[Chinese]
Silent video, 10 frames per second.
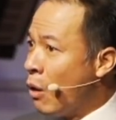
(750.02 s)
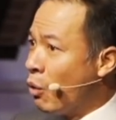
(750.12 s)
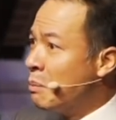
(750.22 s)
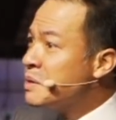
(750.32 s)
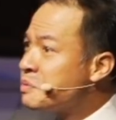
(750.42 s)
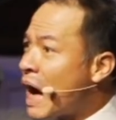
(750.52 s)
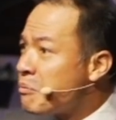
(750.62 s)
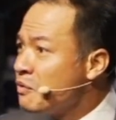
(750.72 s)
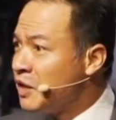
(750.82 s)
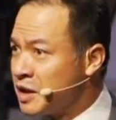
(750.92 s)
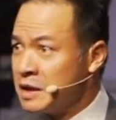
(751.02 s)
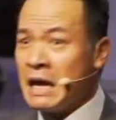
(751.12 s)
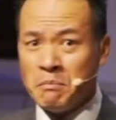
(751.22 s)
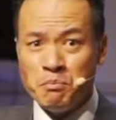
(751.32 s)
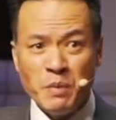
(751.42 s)
我们大部分的人
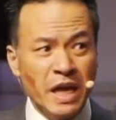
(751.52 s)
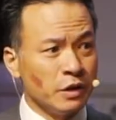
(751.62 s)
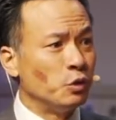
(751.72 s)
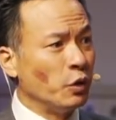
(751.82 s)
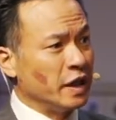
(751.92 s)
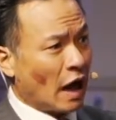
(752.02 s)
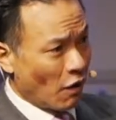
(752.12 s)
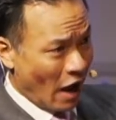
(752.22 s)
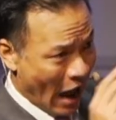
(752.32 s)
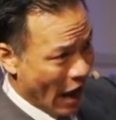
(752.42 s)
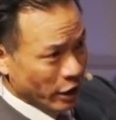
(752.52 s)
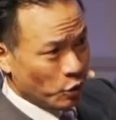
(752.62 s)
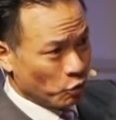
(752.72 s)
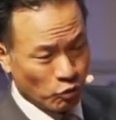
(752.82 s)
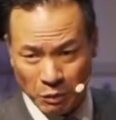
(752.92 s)
面对到骸骨，